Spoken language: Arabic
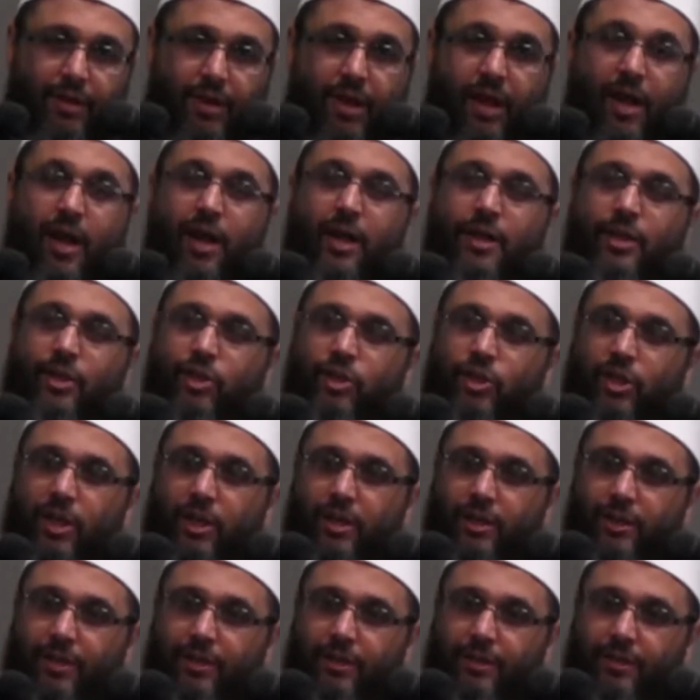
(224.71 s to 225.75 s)

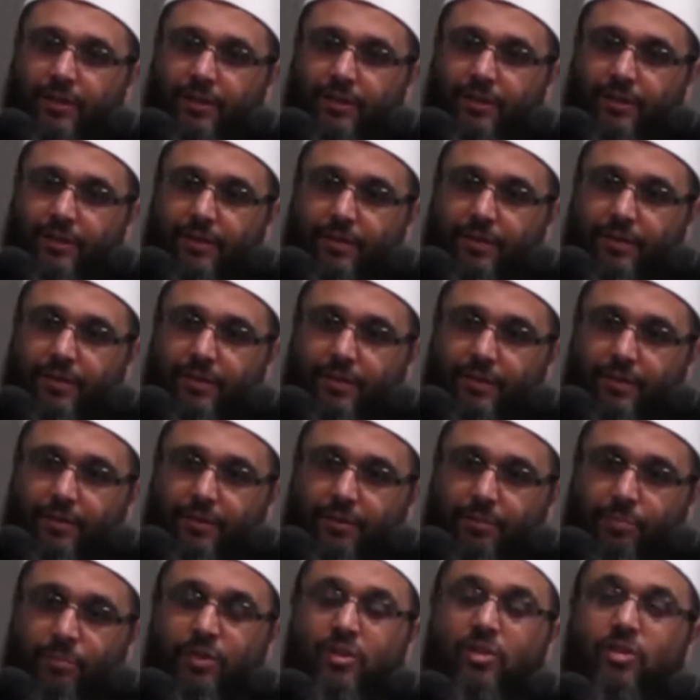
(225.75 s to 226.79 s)
عائشة
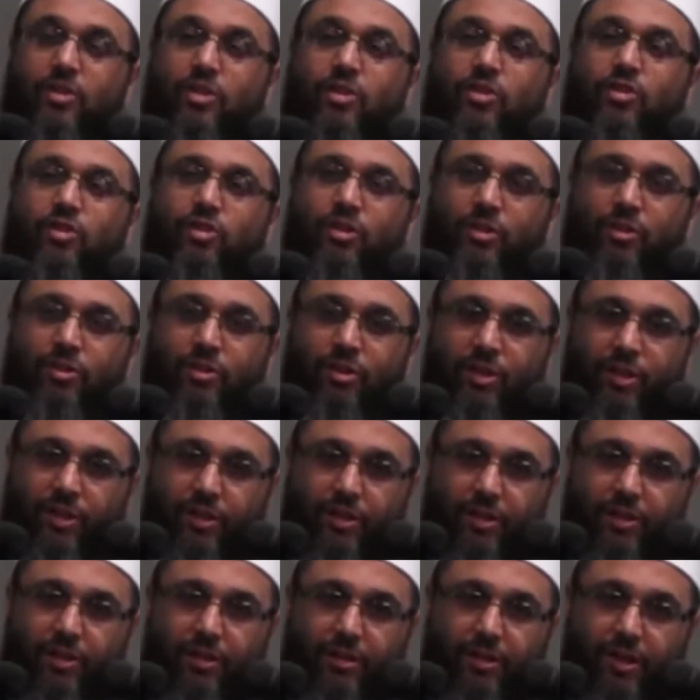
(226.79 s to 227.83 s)
بنت
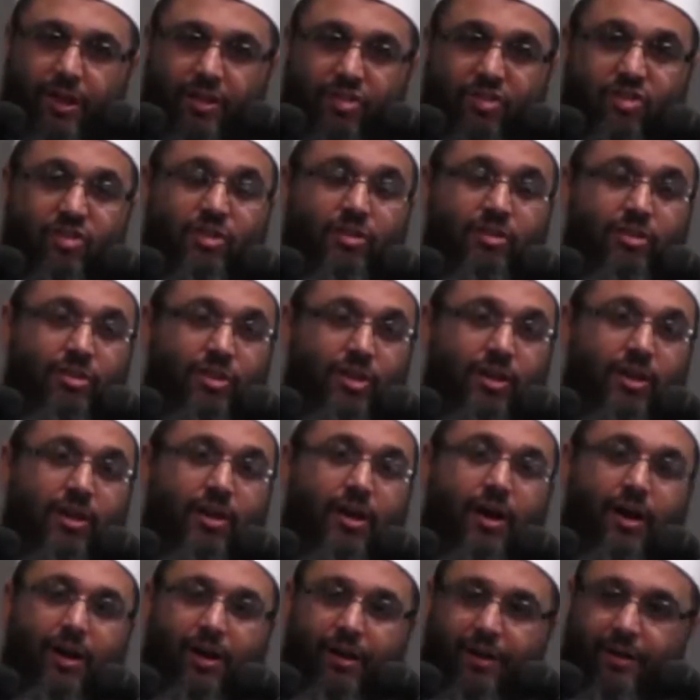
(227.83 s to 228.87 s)
الصديق
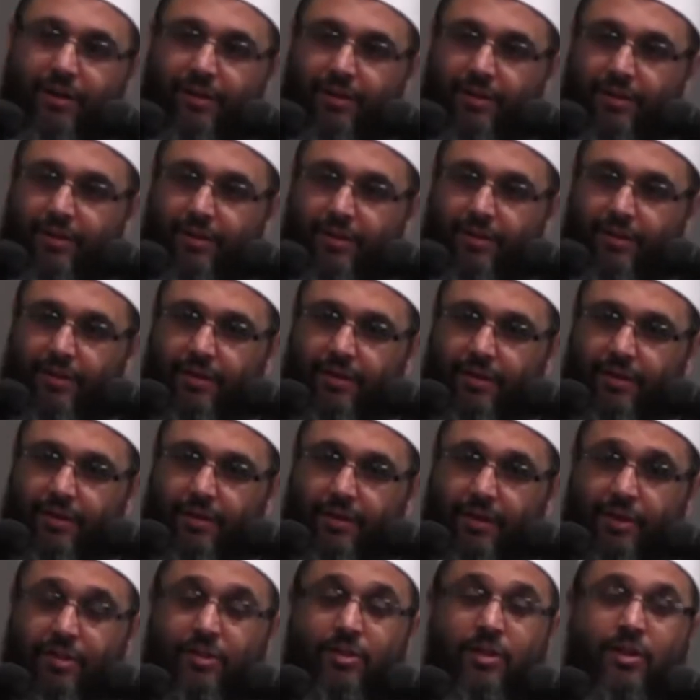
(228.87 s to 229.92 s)
الصديقة
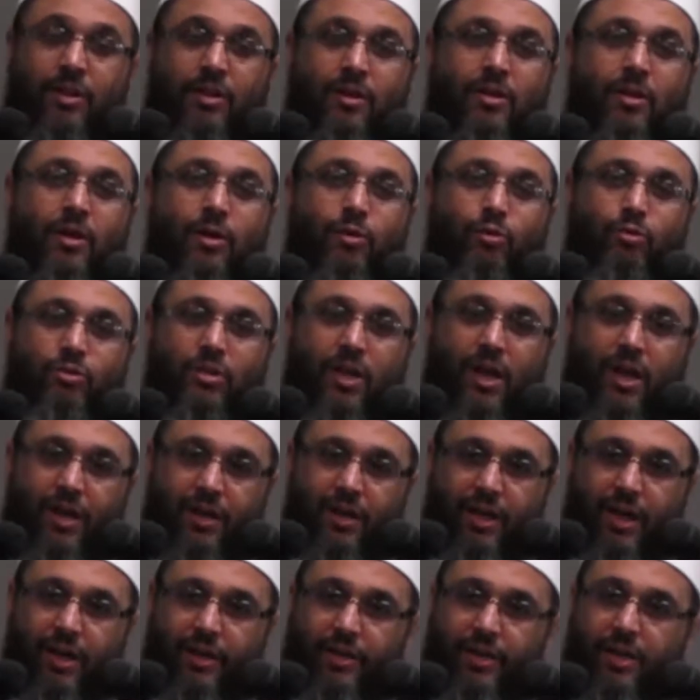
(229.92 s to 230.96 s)
رضي الله
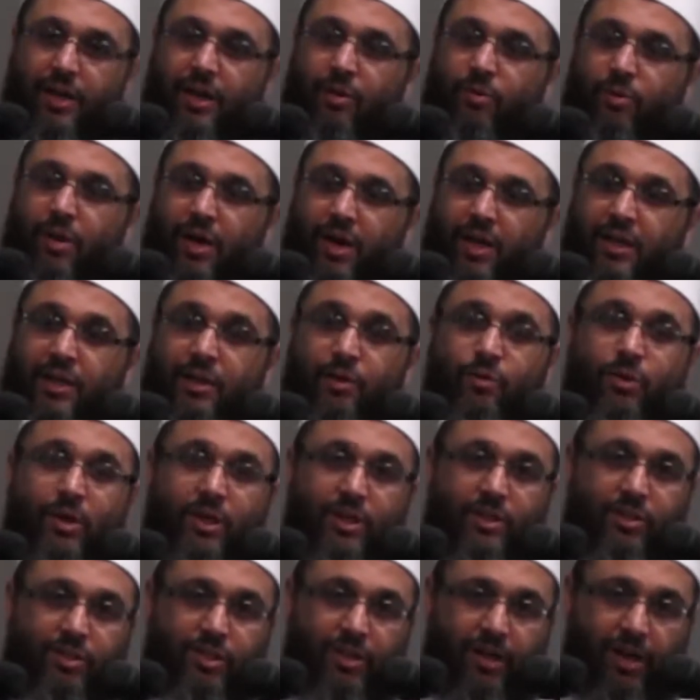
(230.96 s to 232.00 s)
تعالى عنها وعلى
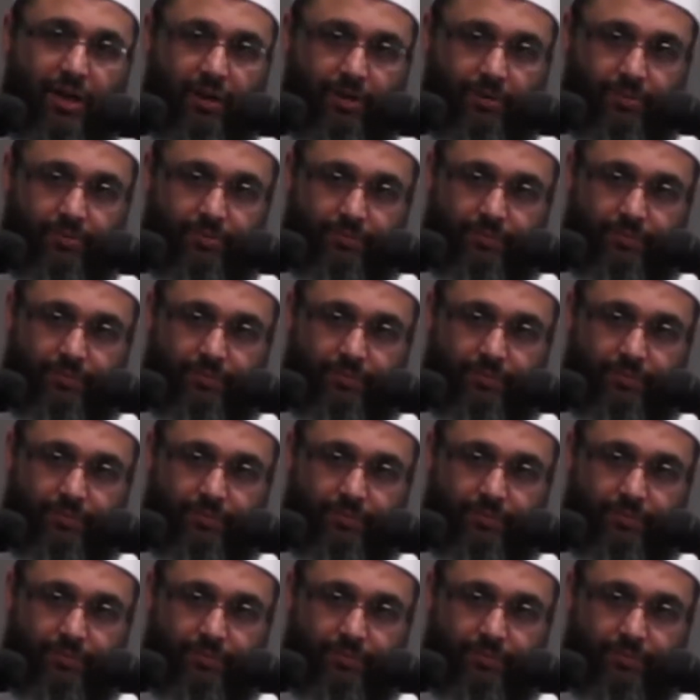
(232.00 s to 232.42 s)
والدها